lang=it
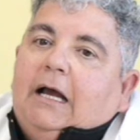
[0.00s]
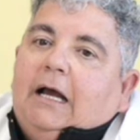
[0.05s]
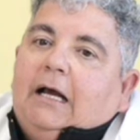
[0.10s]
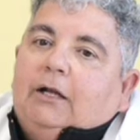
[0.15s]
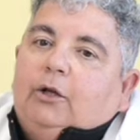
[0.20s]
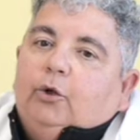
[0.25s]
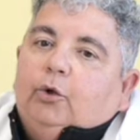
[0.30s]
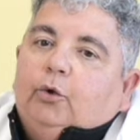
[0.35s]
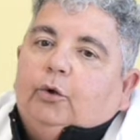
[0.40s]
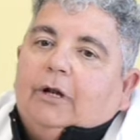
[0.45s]

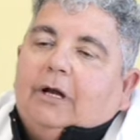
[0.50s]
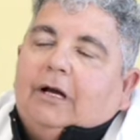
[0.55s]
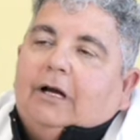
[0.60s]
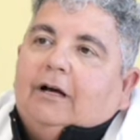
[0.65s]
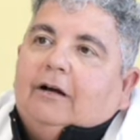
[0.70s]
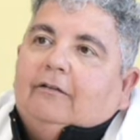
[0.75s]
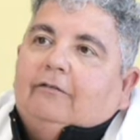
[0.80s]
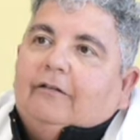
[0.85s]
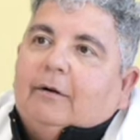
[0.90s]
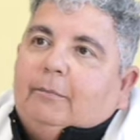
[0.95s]

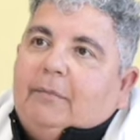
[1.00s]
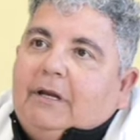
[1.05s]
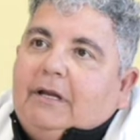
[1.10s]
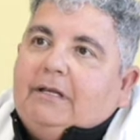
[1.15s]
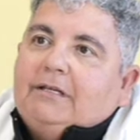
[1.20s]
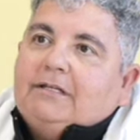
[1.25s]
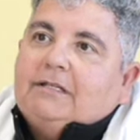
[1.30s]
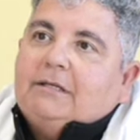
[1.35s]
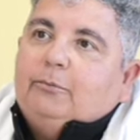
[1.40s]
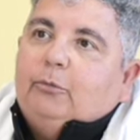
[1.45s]
allora va
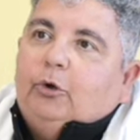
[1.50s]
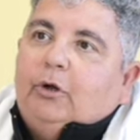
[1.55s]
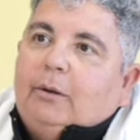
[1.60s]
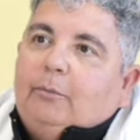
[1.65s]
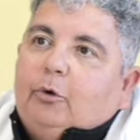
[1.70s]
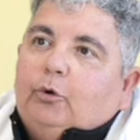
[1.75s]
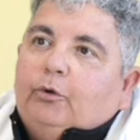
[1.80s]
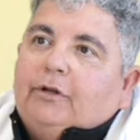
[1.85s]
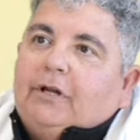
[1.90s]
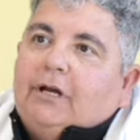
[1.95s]
benissimo la
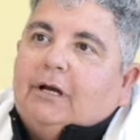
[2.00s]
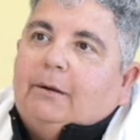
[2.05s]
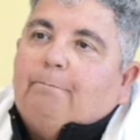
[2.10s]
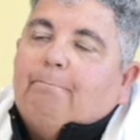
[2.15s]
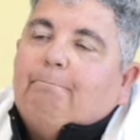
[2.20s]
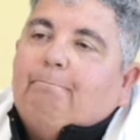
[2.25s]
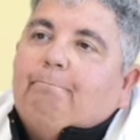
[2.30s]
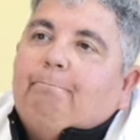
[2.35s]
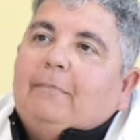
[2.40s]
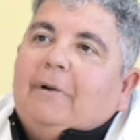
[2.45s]

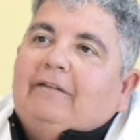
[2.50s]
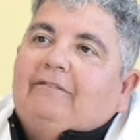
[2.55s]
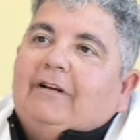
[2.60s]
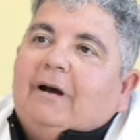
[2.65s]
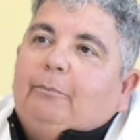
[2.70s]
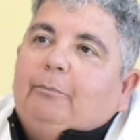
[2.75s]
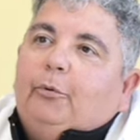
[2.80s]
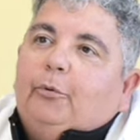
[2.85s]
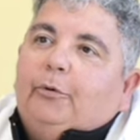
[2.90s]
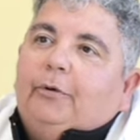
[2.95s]
moda, ma
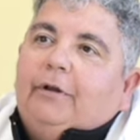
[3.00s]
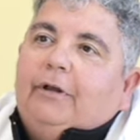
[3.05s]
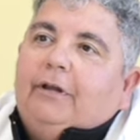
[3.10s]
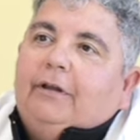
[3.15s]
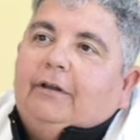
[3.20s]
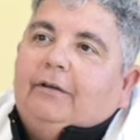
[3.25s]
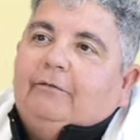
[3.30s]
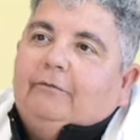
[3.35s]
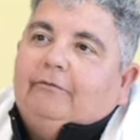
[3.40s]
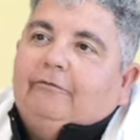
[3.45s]
va
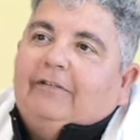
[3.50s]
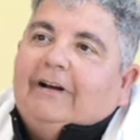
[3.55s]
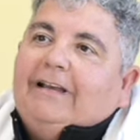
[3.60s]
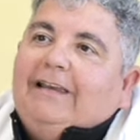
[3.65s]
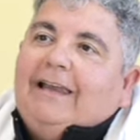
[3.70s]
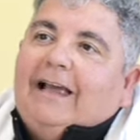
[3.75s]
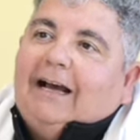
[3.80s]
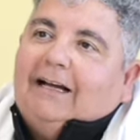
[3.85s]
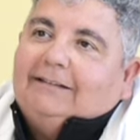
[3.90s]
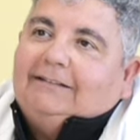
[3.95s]
poi
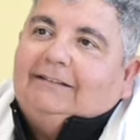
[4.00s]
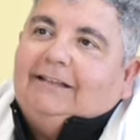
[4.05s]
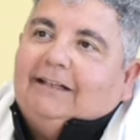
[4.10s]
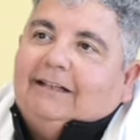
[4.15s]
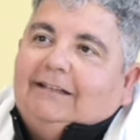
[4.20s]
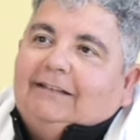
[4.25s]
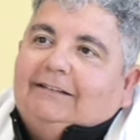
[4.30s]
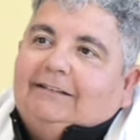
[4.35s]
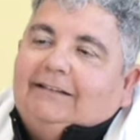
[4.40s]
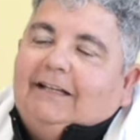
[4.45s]

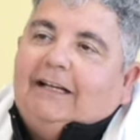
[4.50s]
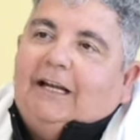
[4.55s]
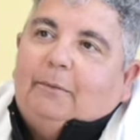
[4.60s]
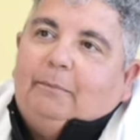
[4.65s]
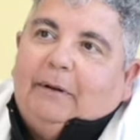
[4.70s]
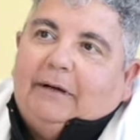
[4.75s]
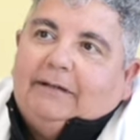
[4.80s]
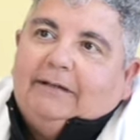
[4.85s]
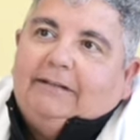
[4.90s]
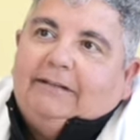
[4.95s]
vagliata dalla
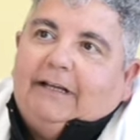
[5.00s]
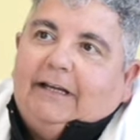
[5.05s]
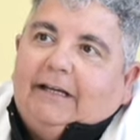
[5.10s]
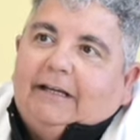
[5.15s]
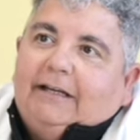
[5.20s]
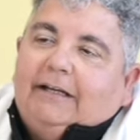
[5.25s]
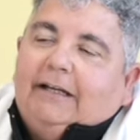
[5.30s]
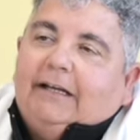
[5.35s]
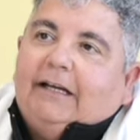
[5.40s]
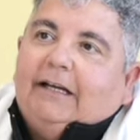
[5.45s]
parte
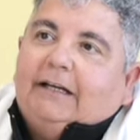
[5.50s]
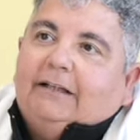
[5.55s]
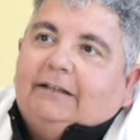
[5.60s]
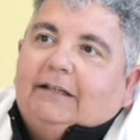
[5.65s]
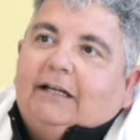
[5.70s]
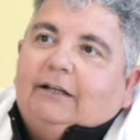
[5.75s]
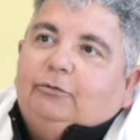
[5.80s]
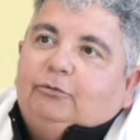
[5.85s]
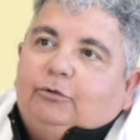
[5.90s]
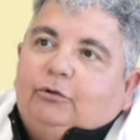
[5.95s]
tecnica,
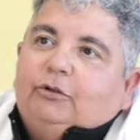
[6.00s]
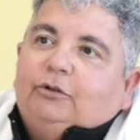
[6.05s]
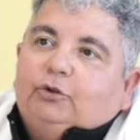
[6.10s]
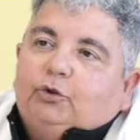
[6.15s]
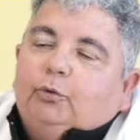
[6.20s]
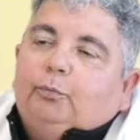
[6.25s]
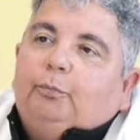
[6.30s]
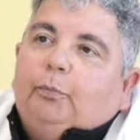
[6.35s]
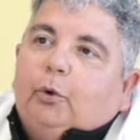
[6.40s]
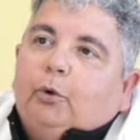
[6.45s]
dal
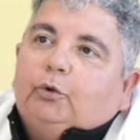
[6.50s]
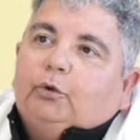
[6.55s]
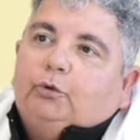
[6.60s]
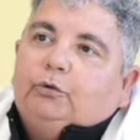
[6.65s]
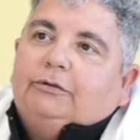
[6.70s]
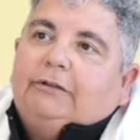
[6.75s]
supporto